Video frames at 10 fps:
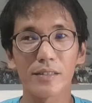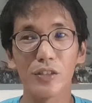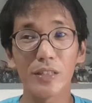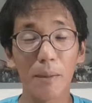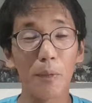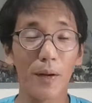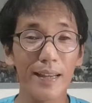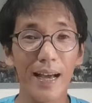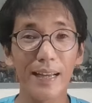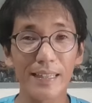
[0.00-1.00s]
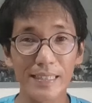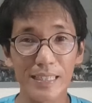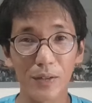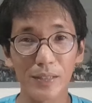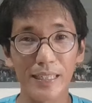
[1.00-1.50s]
yun nga po, kailangan natin
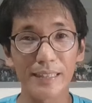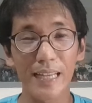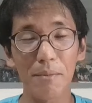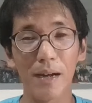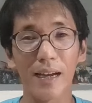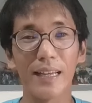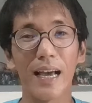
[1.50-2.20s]
sagutan ng tama.